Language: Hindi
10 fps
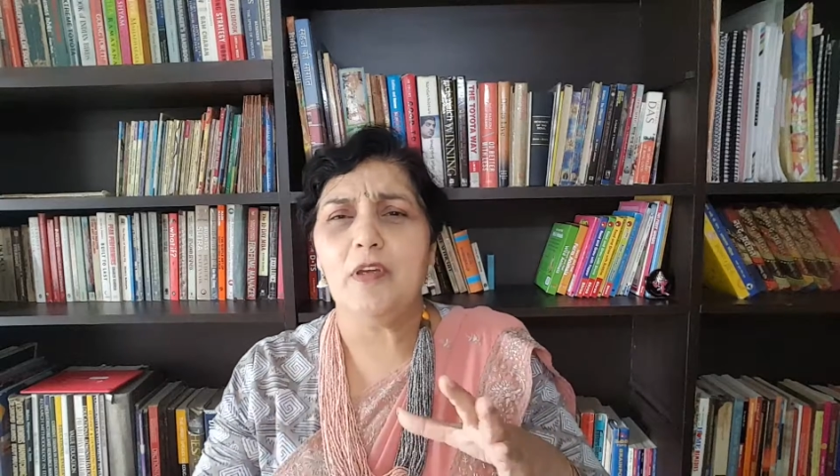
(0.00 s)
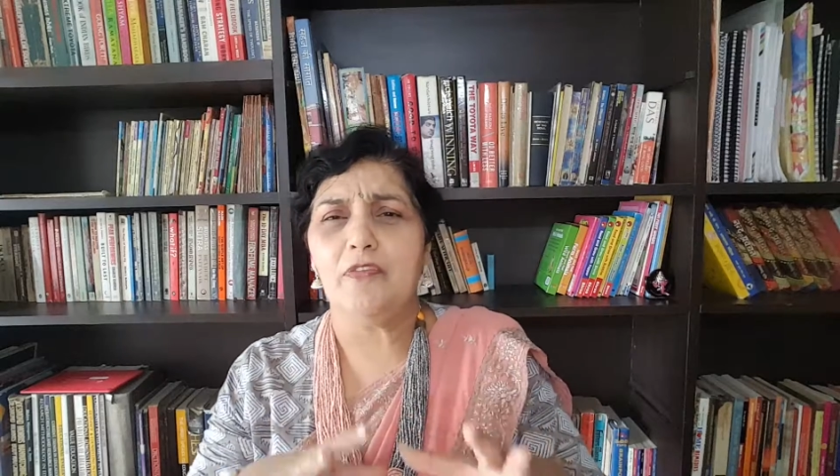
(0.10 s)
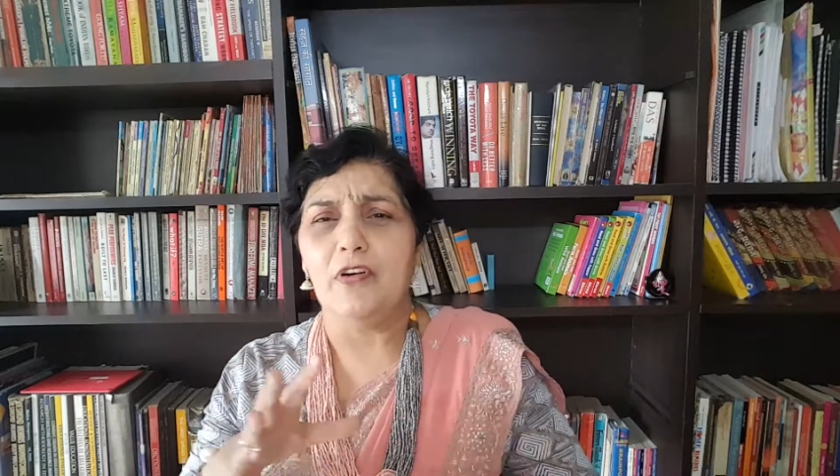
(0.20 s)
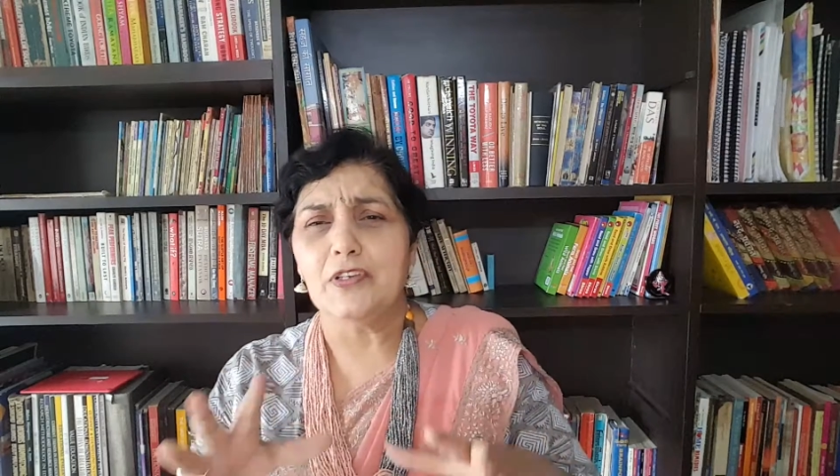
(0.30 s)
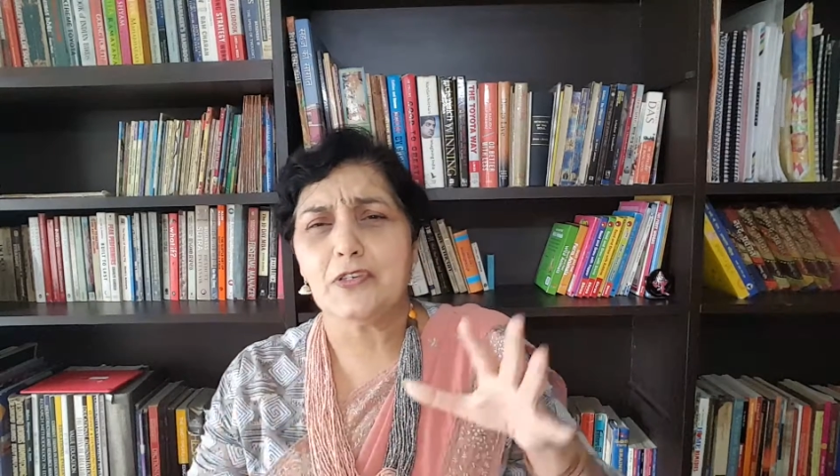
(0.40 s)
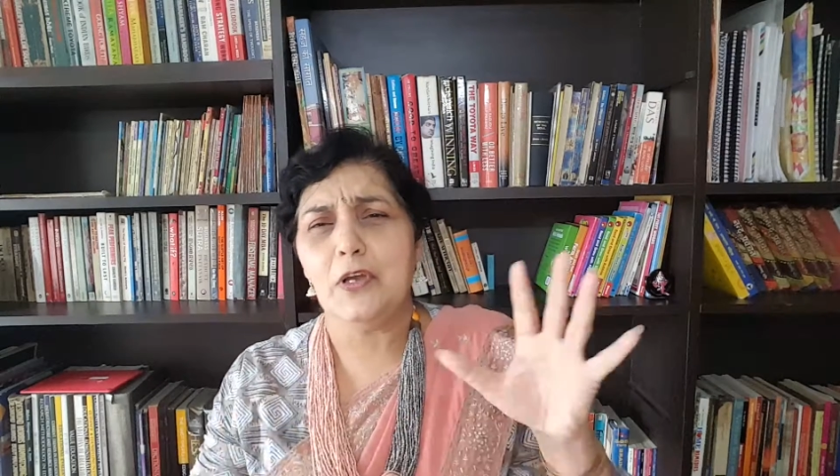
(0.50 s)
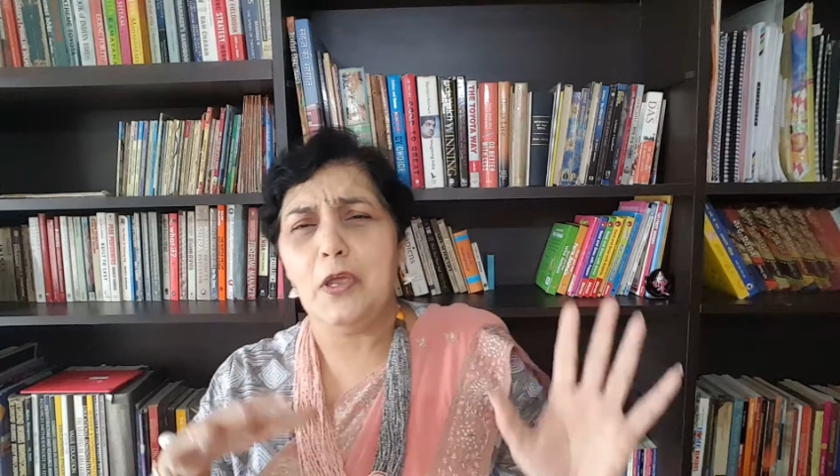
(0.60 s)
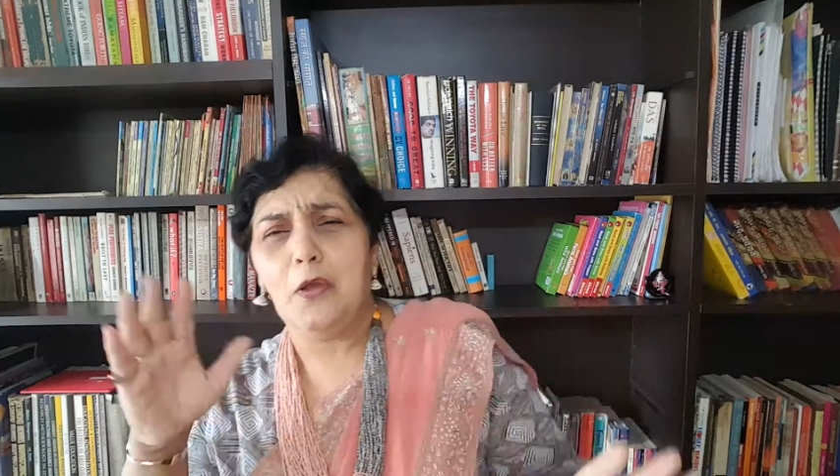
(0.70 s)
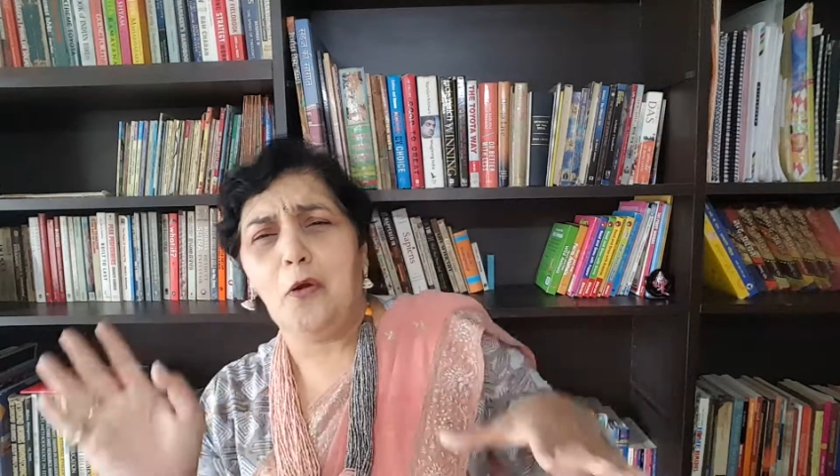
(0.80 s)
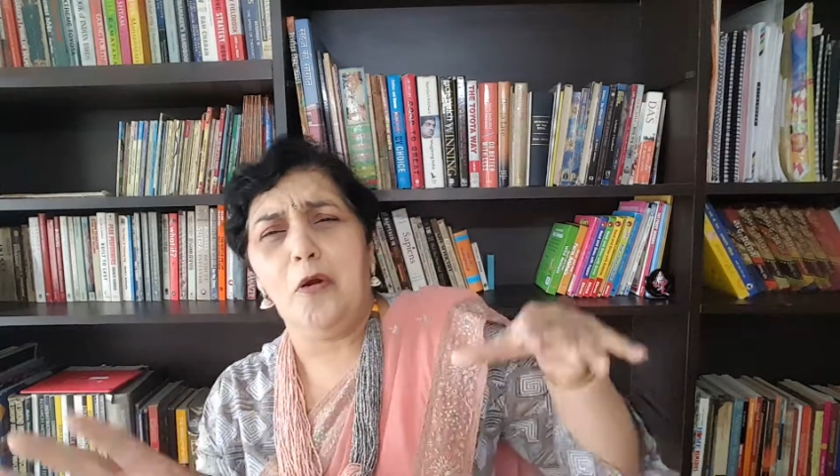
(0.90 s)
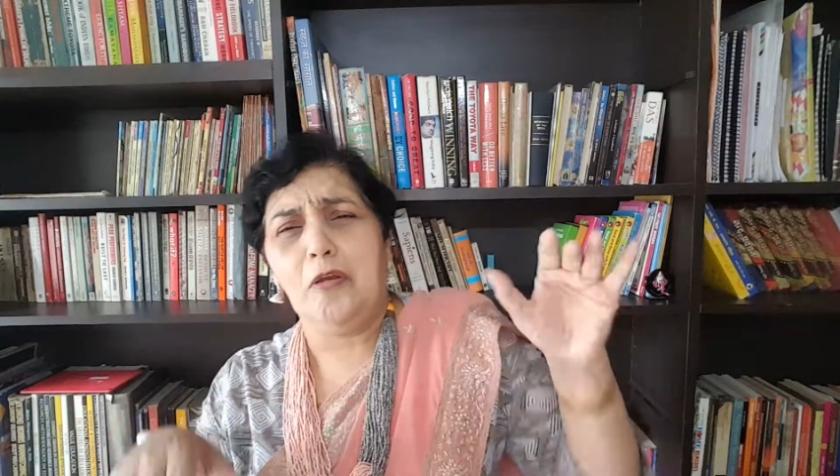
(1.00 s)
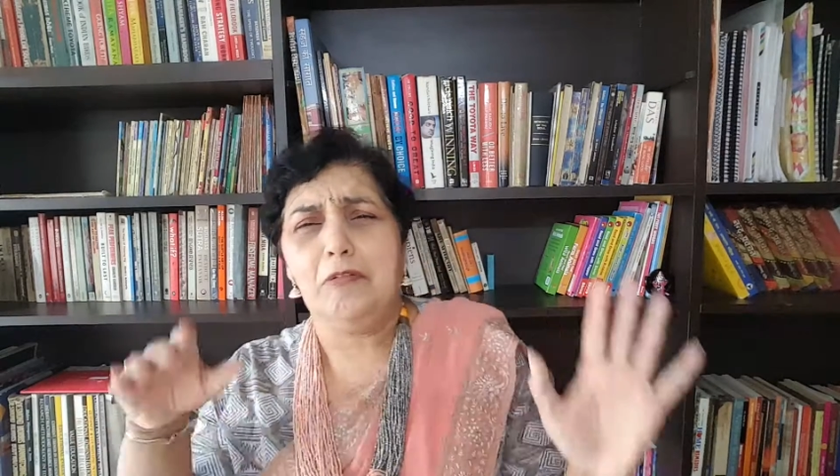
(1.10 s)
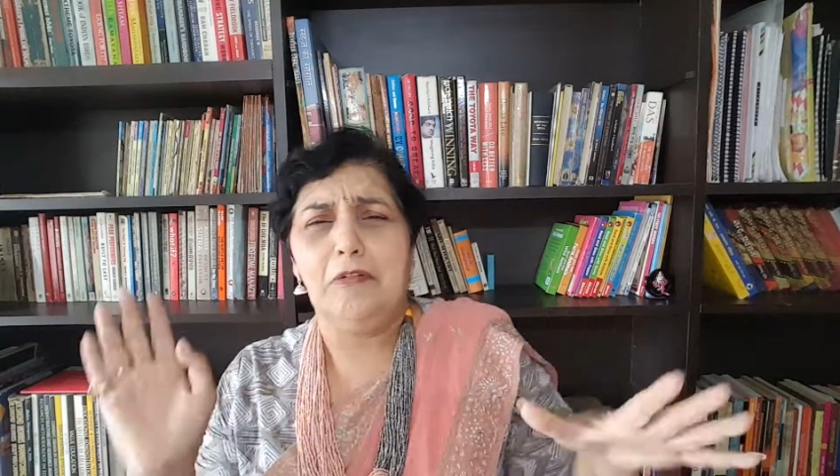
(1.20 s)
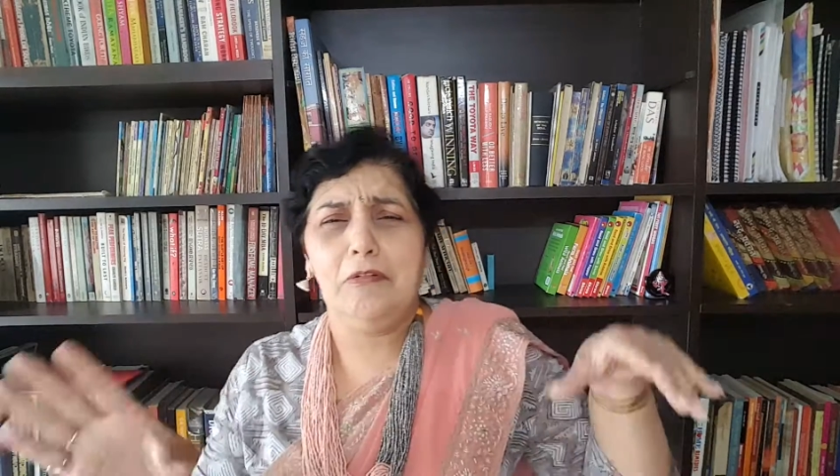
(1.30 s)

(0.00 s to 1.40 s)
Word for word: में फंस गए और